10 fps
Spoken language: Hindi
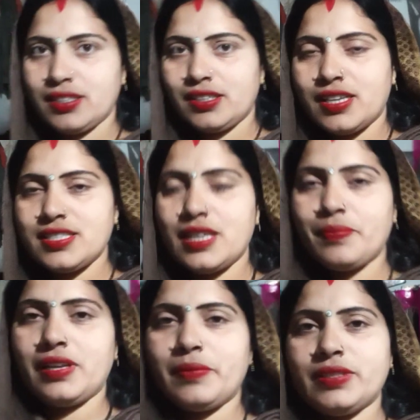कि अच्छे
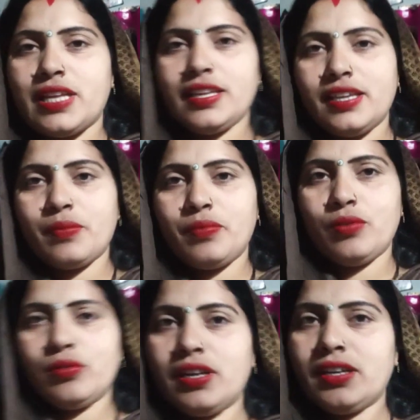पहले बताइए आप
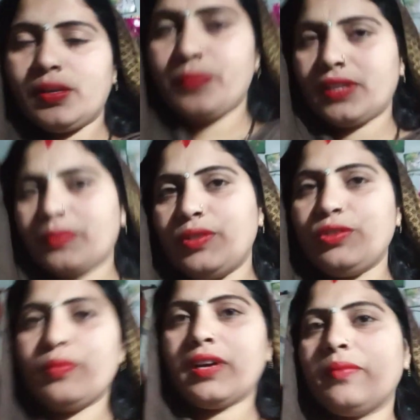लोग अगर अपना
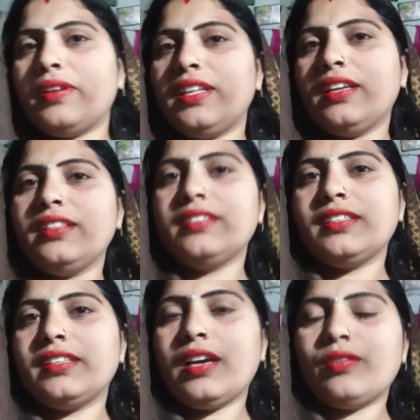वीडियो बार बार देखने से
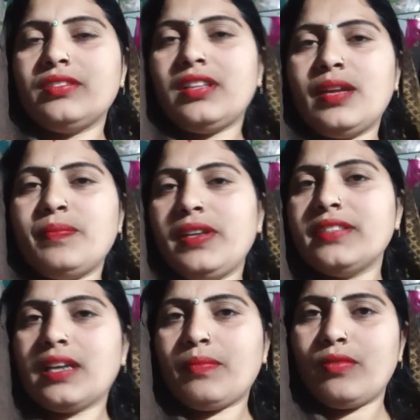क्या होता है
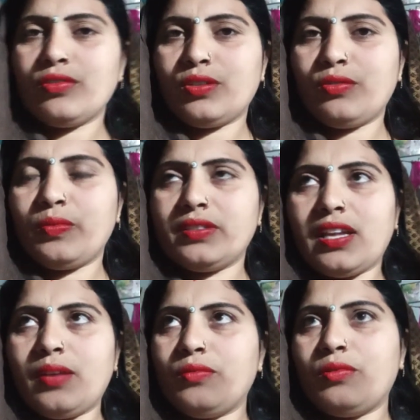प्लीज़ आप लोग ज़रूर
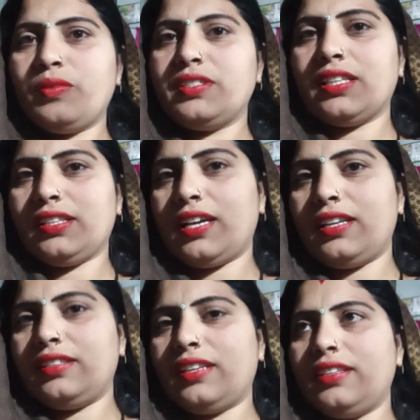बताएं हमको भी
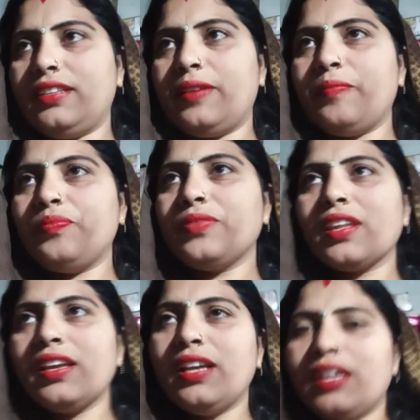जानकारी नहीं है
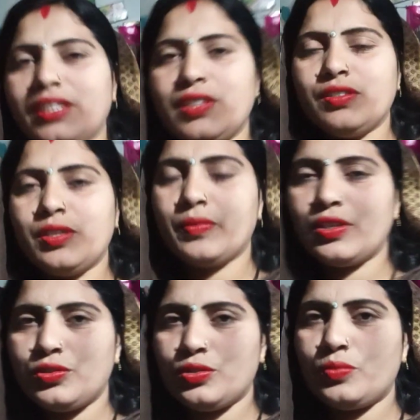क्योंकि मैं
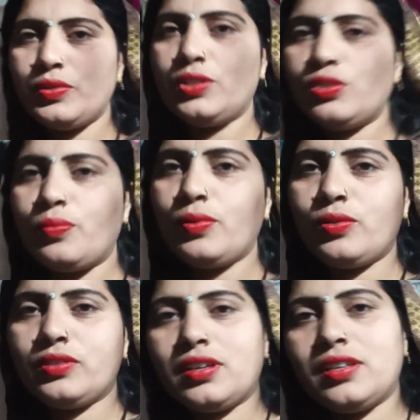जो वीडियो
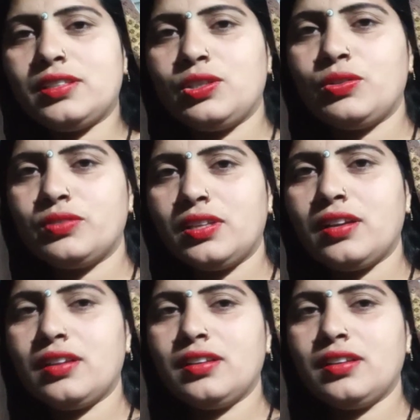अपलोड करती हूँ ना